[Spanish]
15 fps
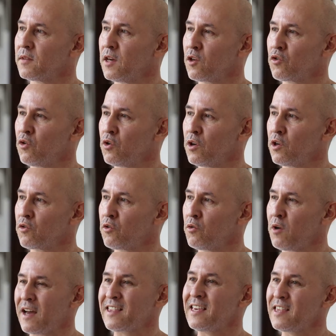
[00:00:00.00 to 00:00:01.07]
Eso,
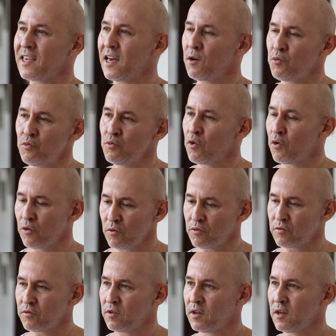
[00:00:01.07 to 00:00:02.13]
eso, así sea uno o
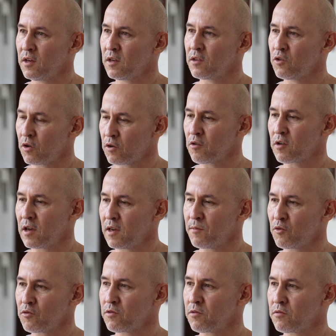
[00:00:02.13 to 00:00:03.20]
dos, yo creo que
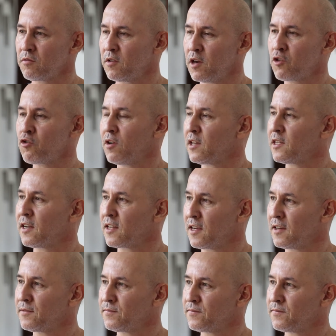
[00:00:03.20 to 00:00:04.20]
hemos hecho la tarea.